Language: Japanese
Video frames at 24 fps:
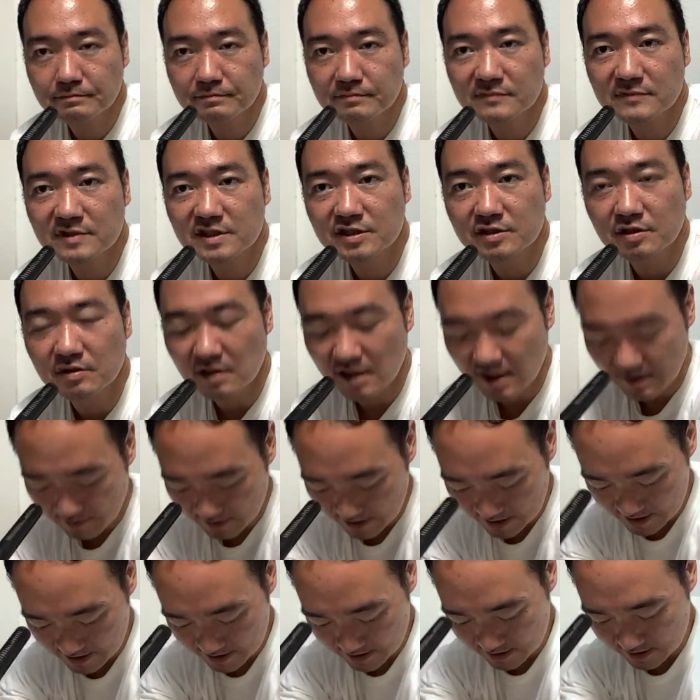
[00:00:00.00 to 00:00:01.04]
それ
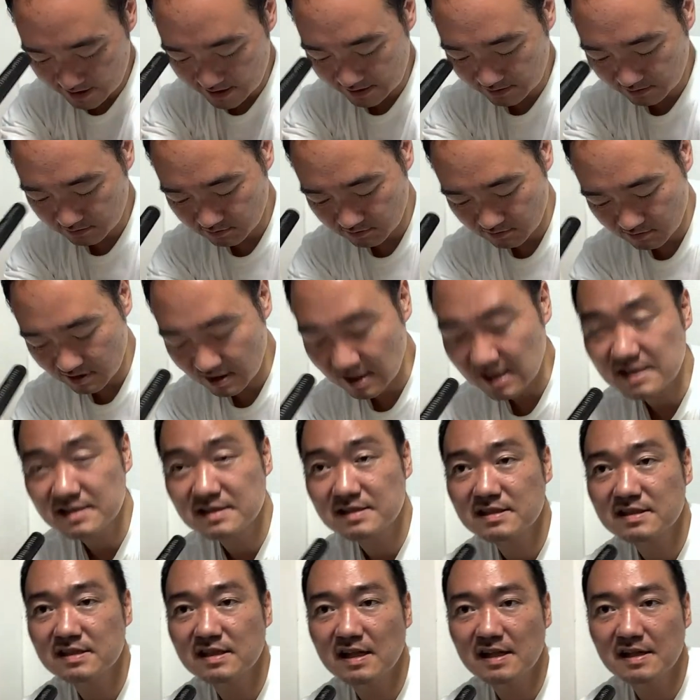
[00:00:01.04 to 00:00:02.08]
はあの感
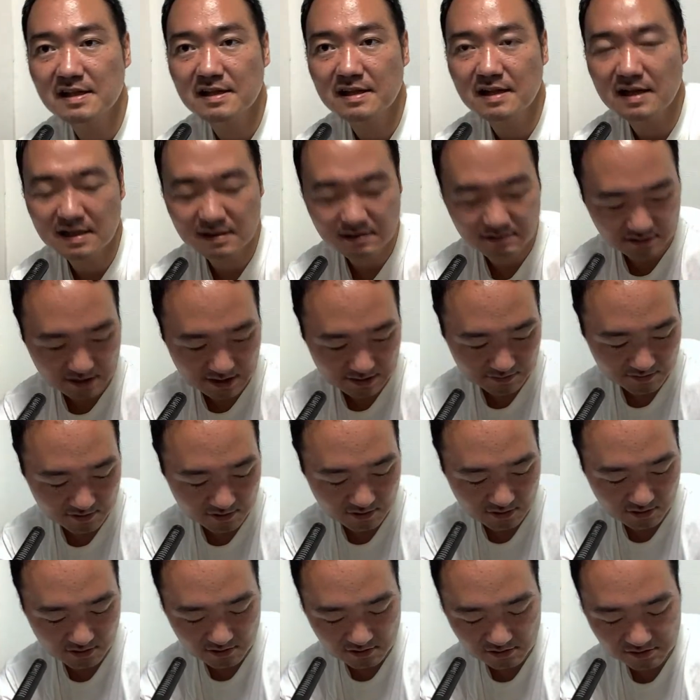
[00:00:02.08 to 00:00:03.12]
じられないのかも
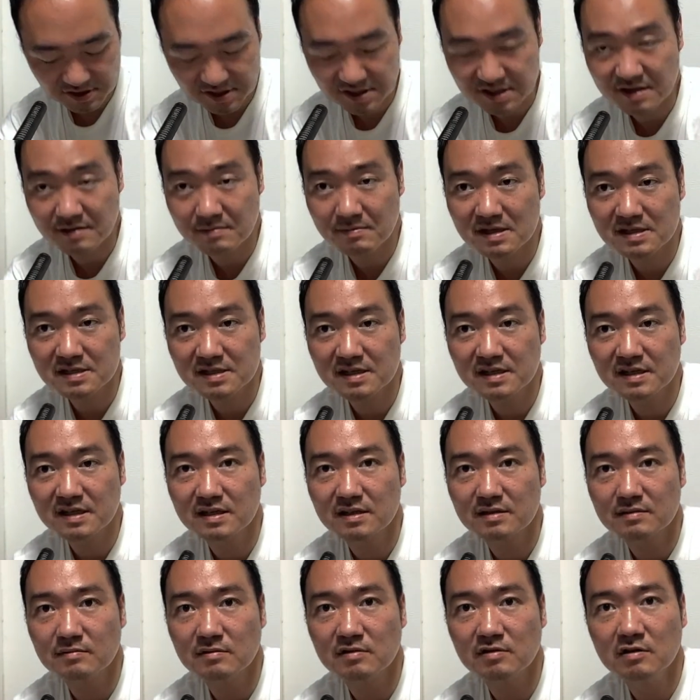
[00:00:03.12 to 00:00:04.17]
しれませんけ
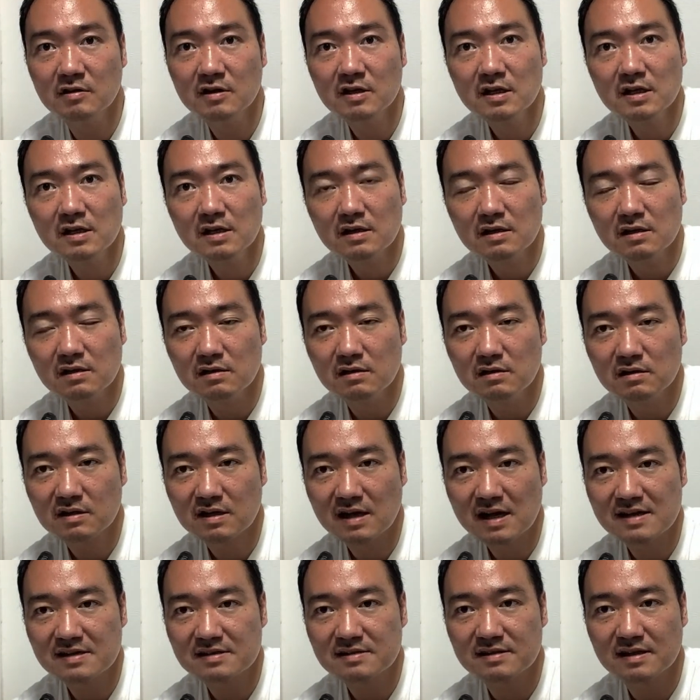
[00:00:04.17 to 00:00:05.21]
ども
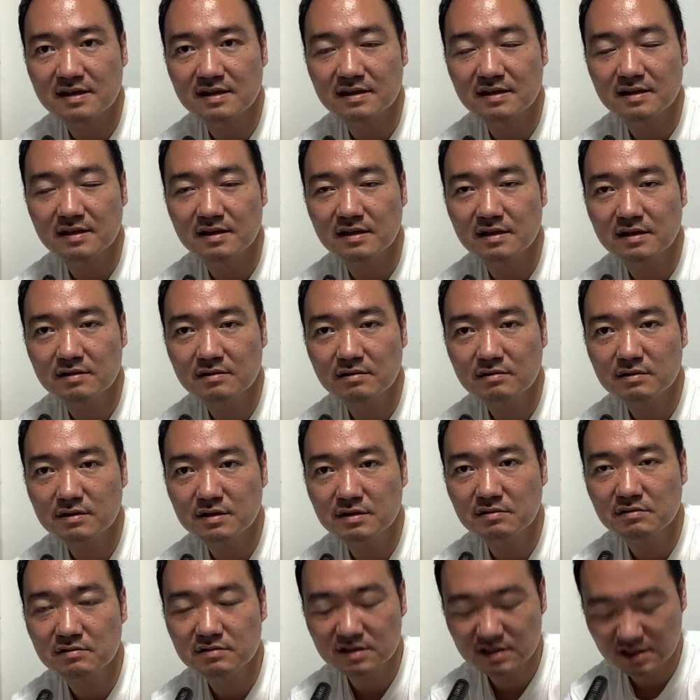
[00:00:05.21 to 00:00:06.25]
関西特に
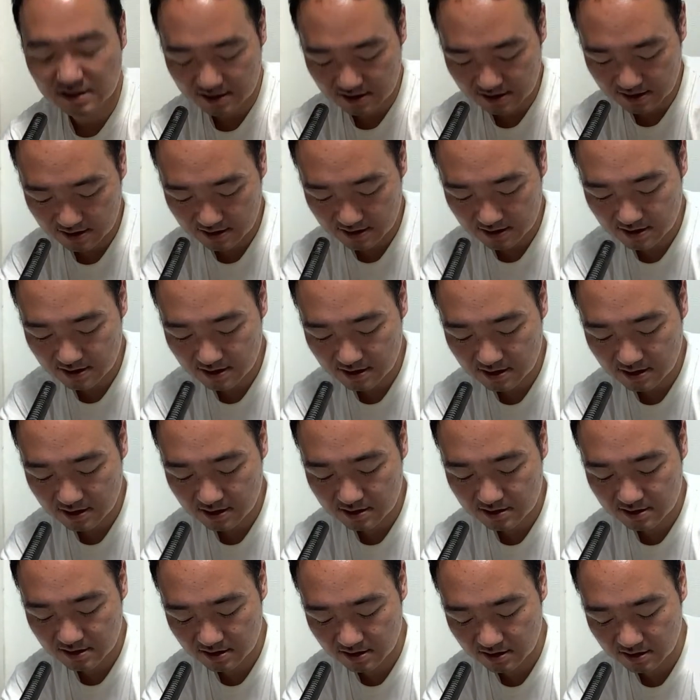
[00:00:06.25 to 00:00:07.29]
大阪
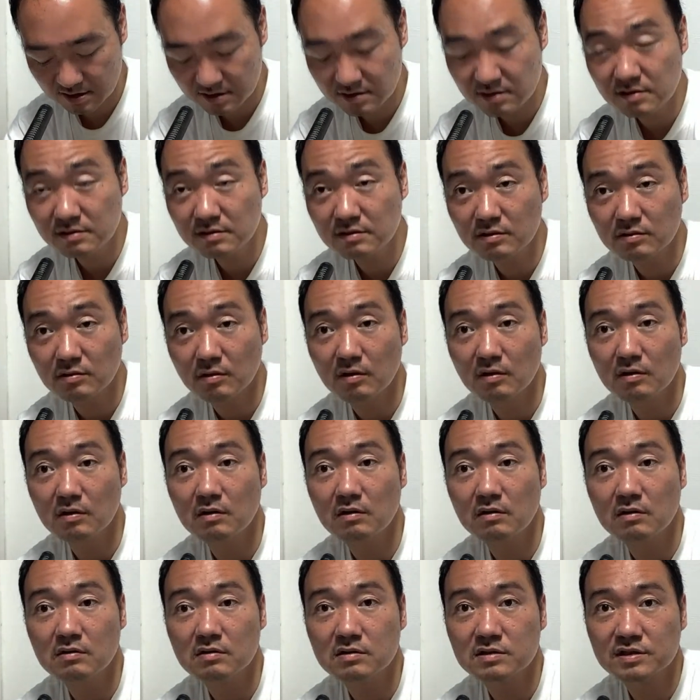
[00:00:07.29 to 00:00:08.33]
にいると
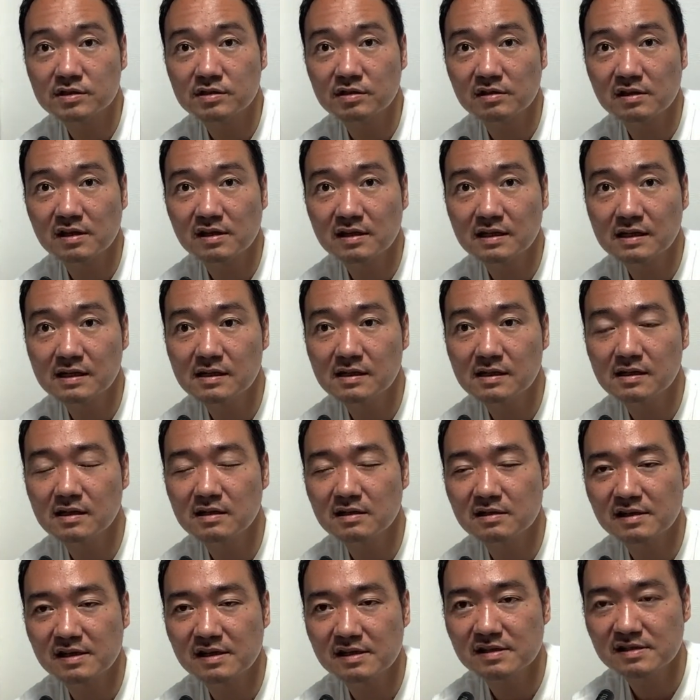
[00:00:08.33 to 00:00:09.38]
それが
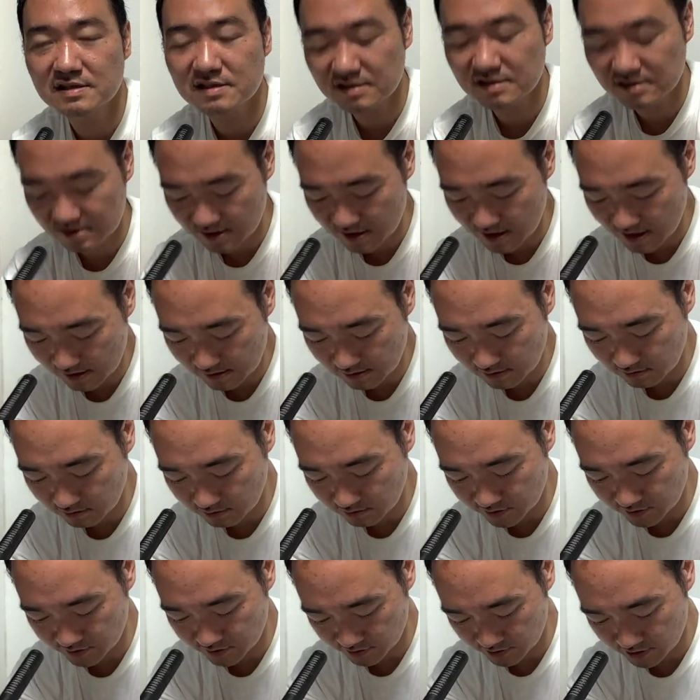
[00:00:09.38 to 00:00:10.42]
現実であると
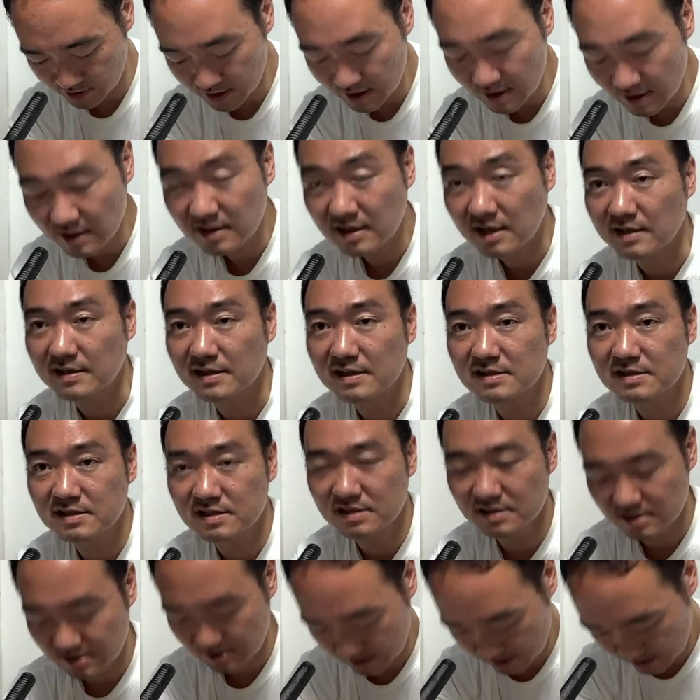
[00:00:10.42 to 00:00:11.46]
いう悲
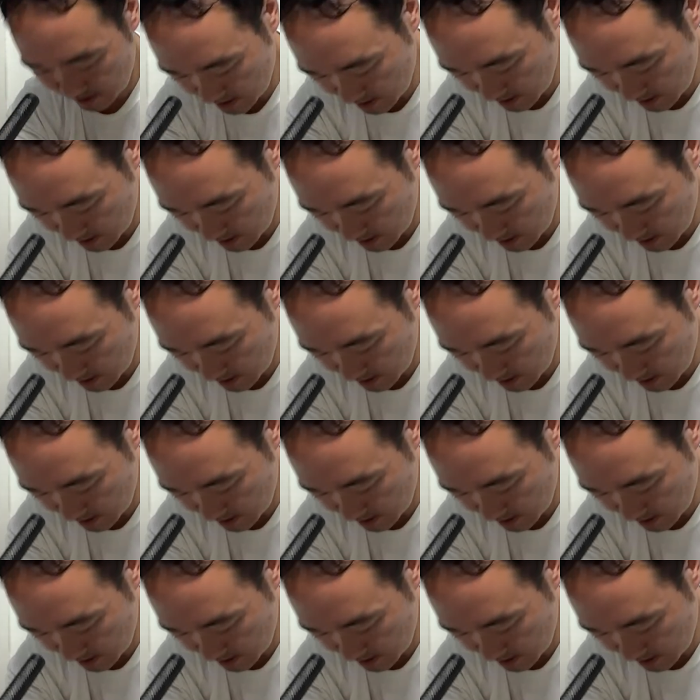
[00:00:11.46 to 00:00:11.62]
しい